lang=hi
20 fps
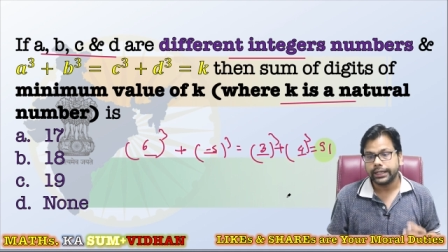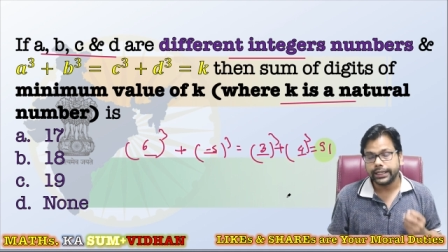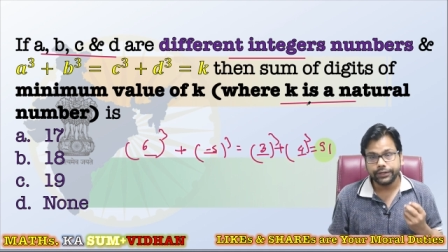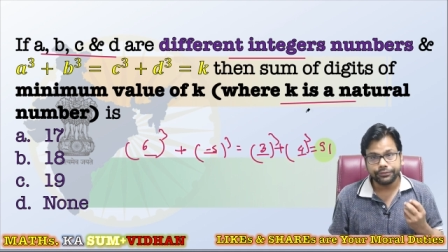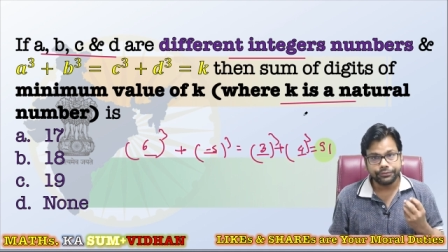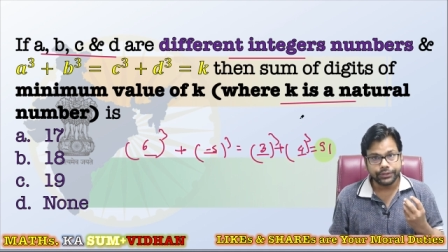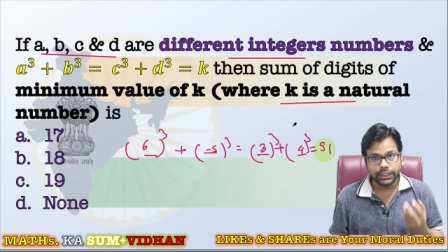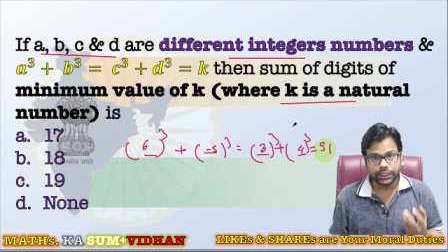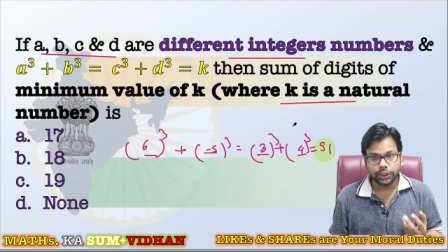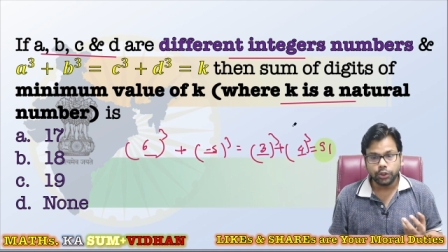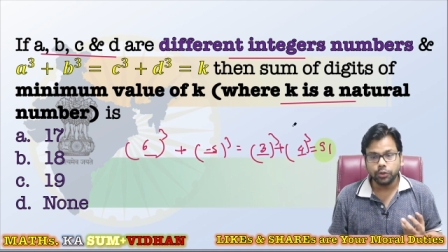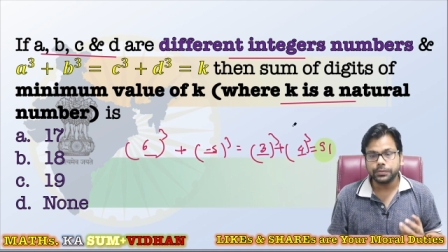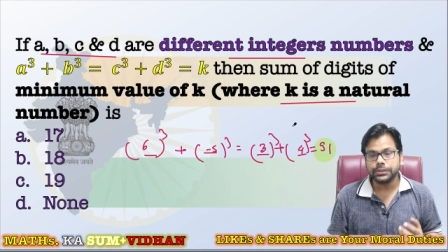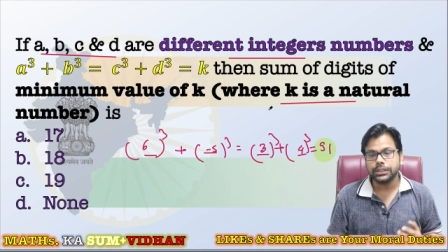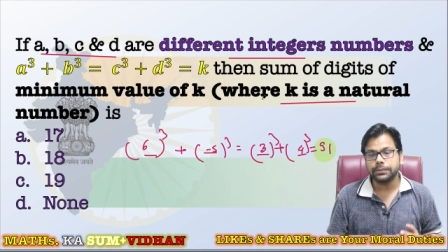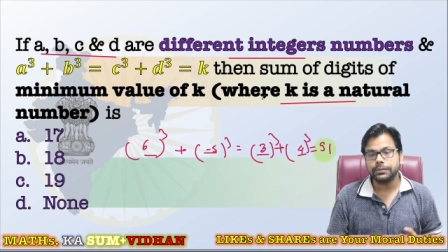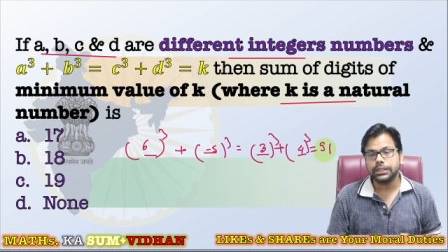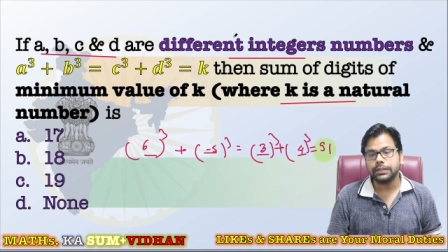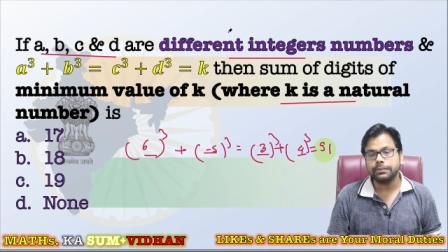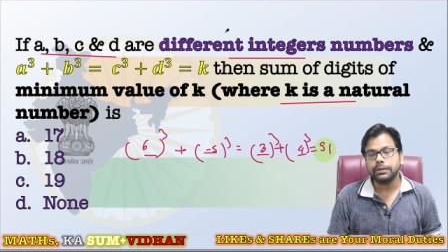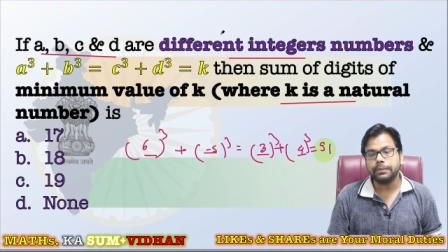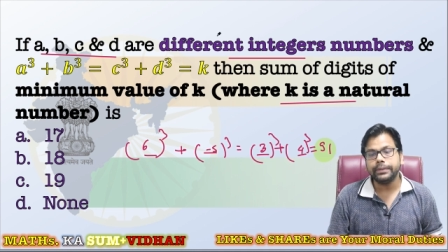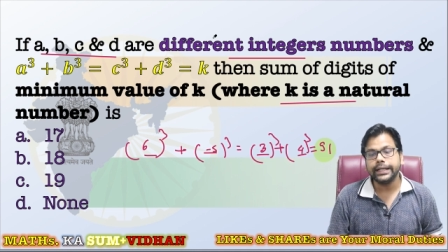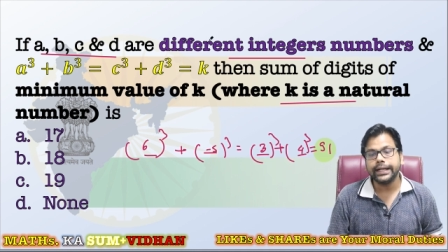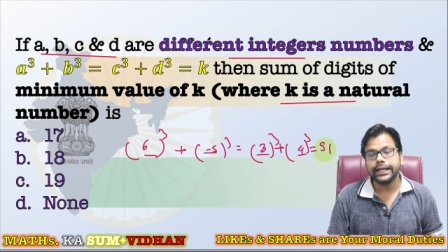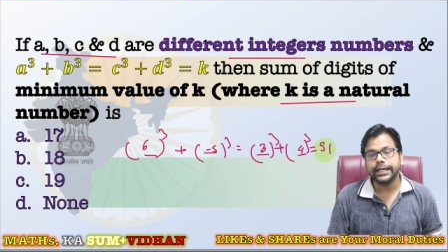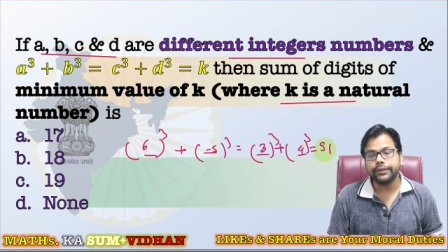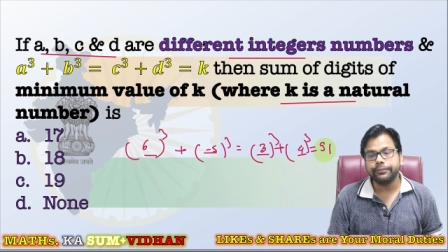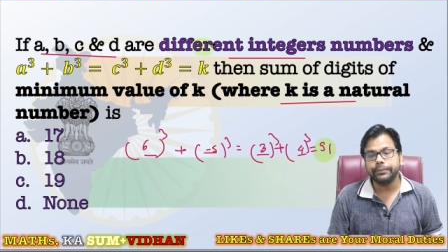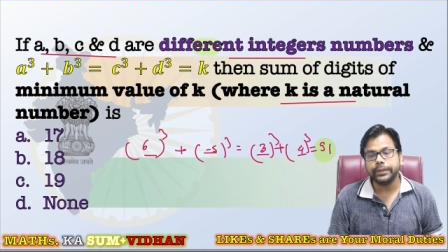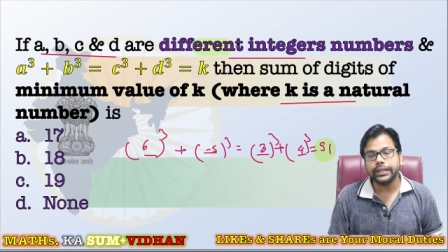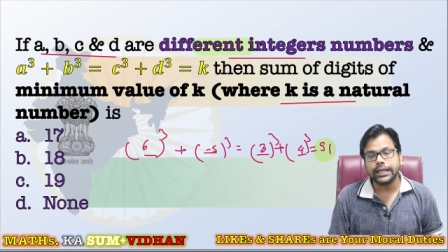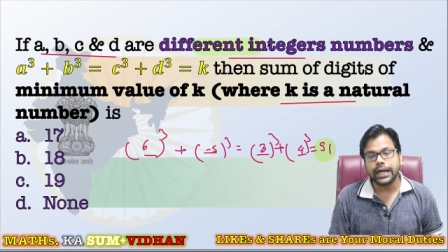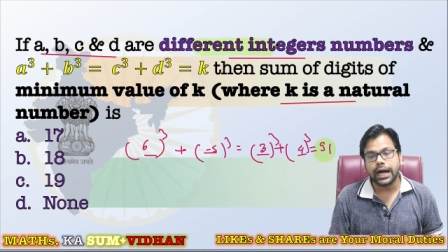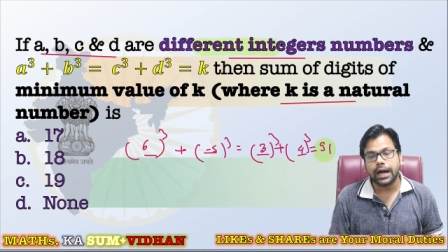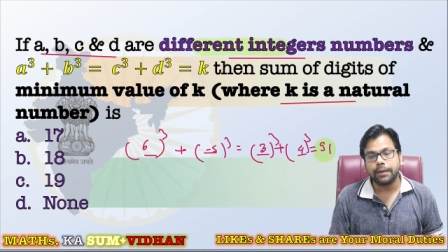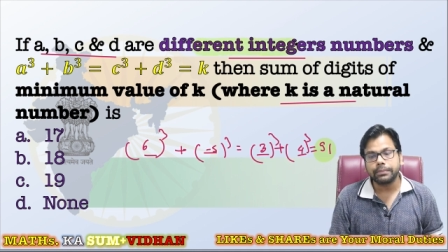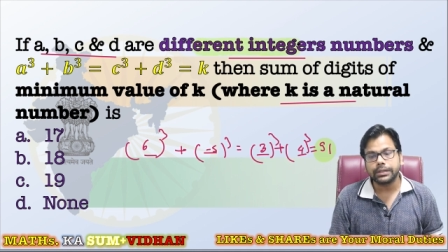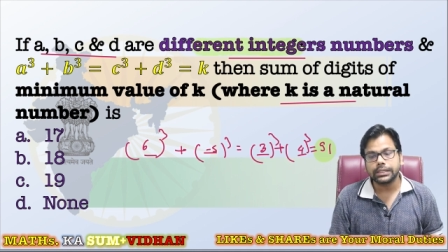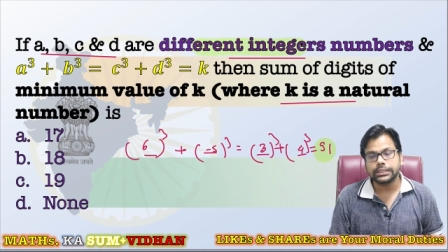डिफरेंट क्यूब्स का मतलब हम निगेटिव भी
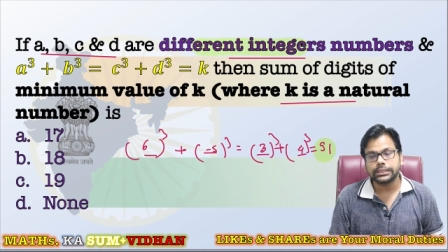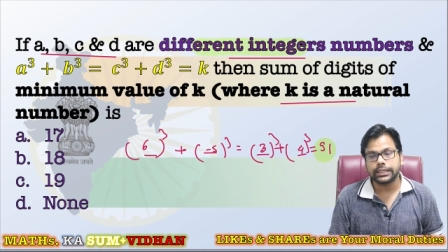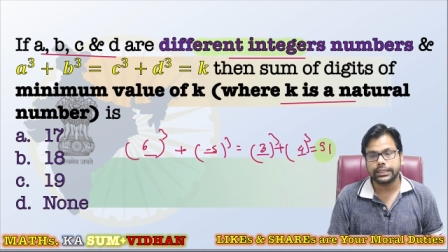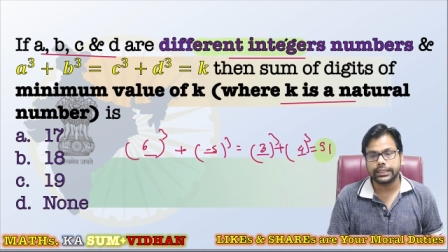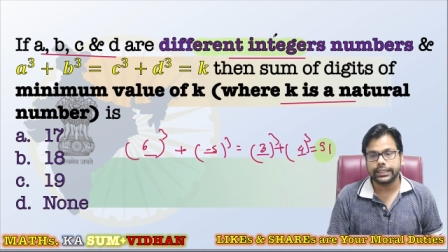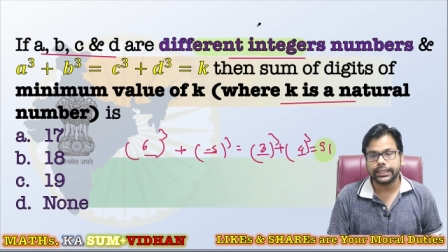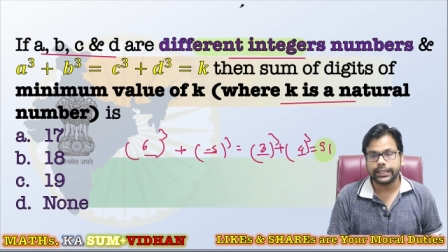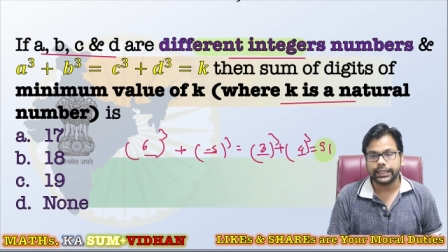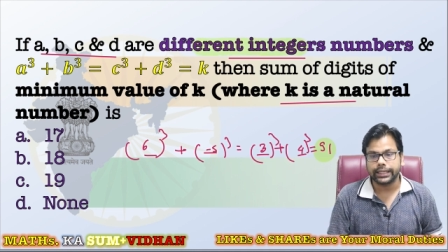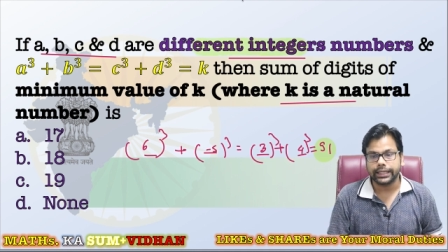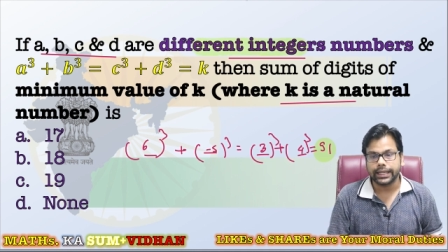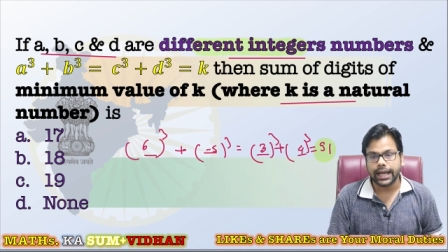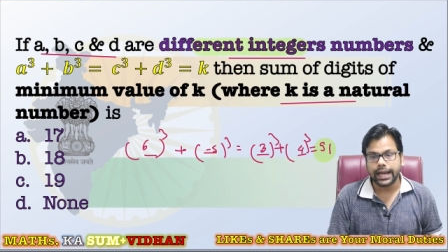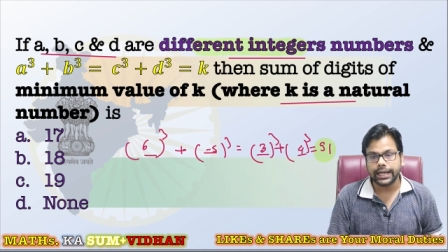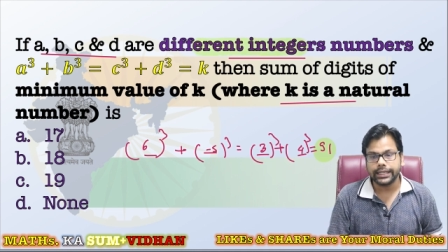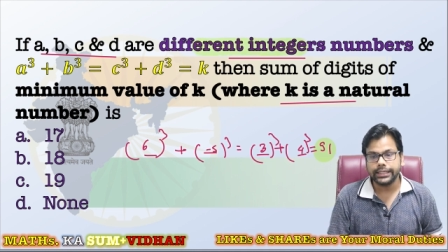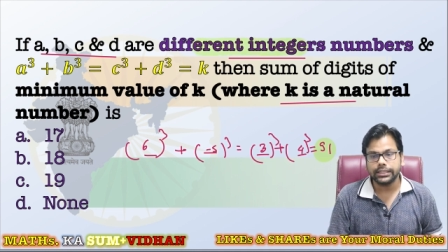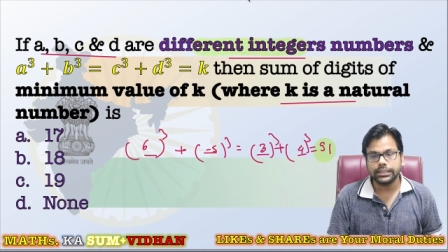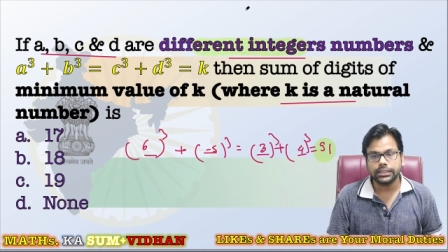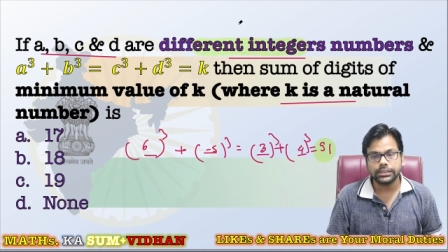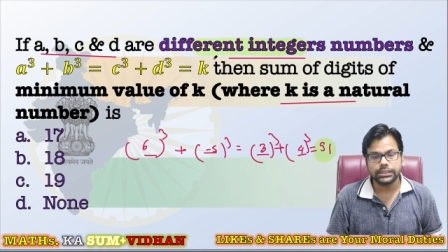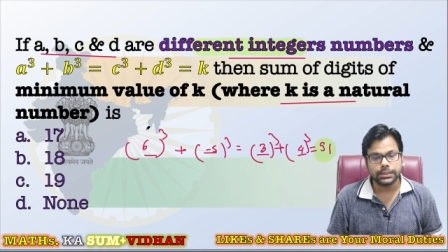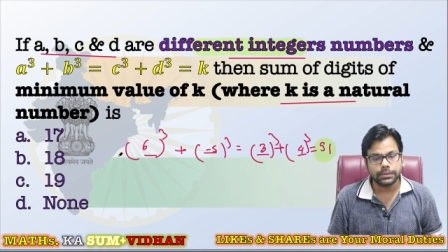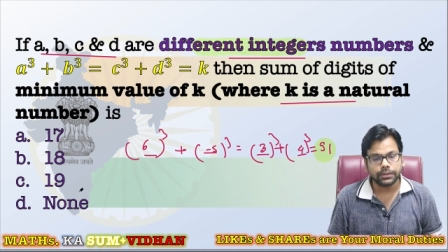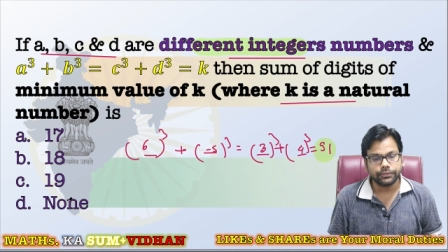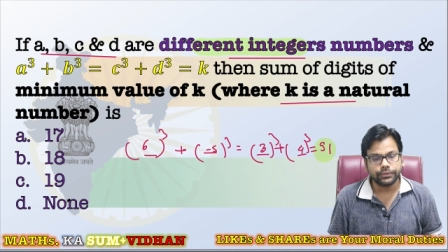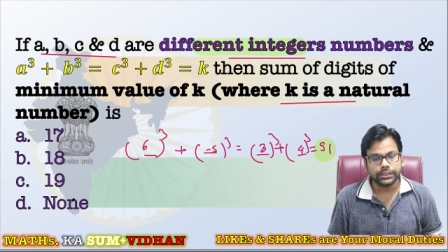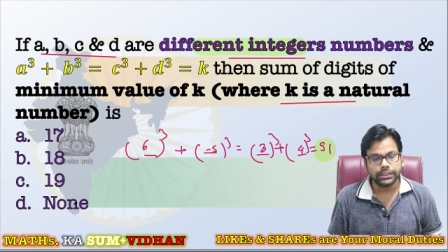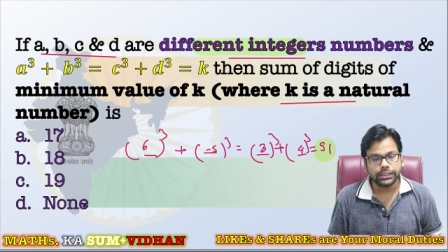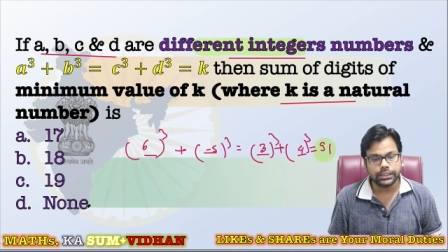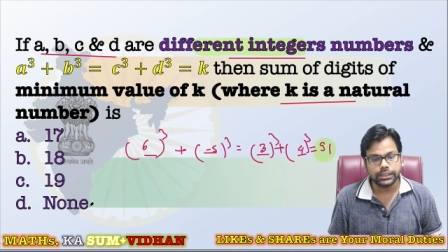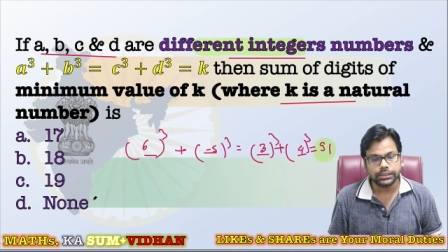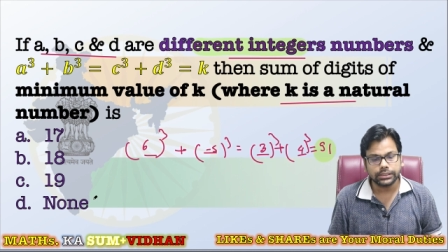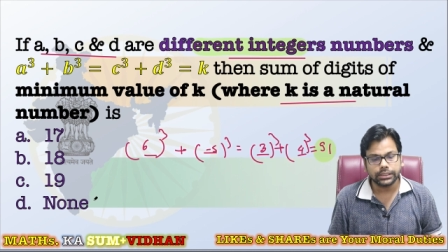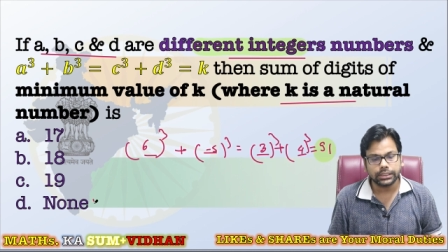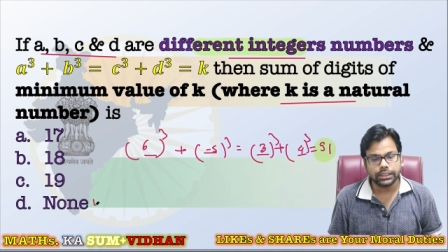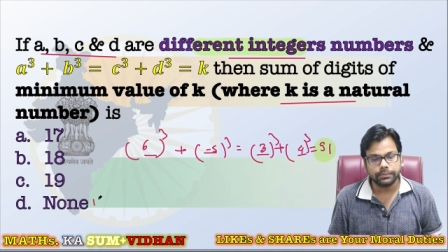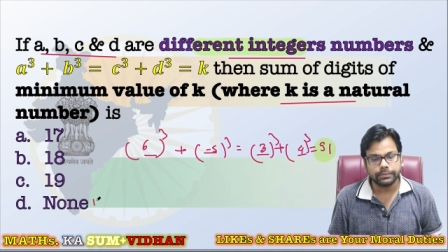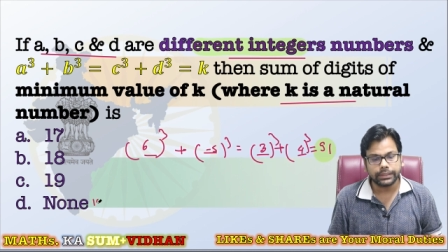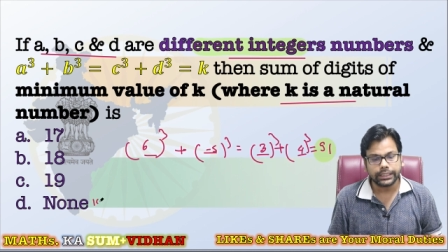काम कर सकते हैं एंड हियर द सम ऑफ डिजिट इज
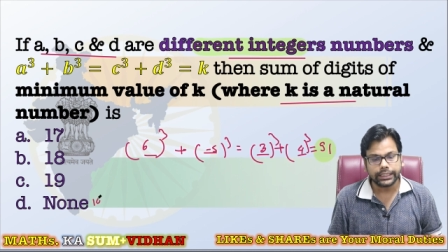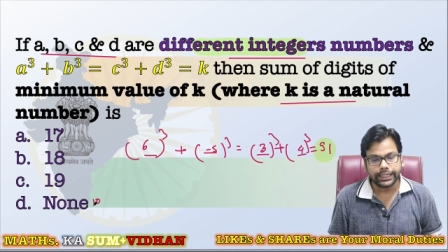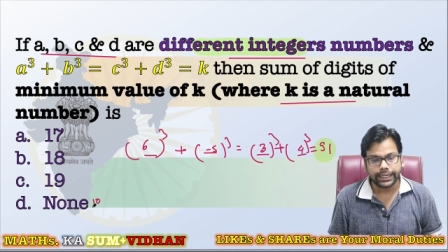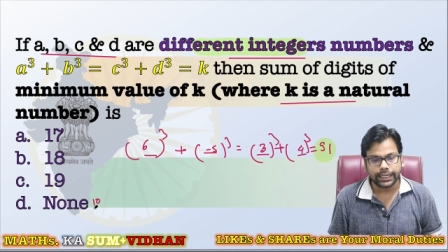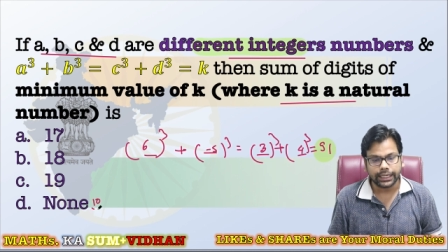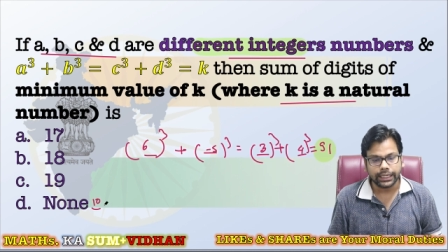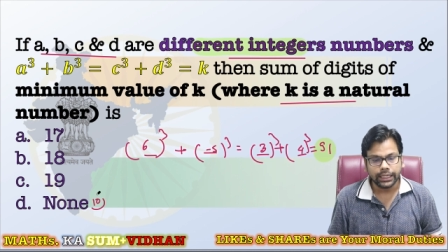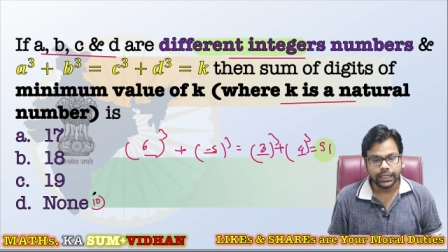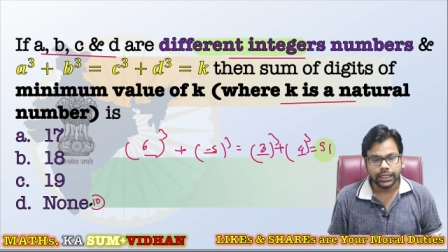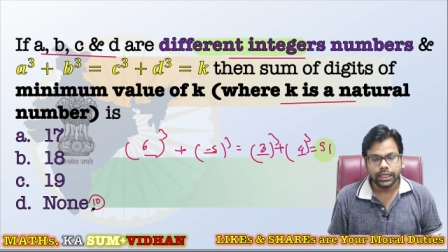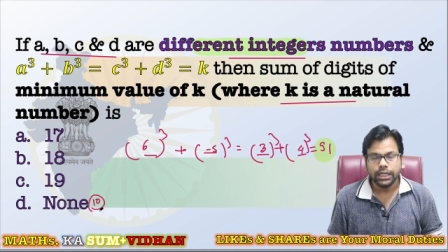नथिंग बट टेन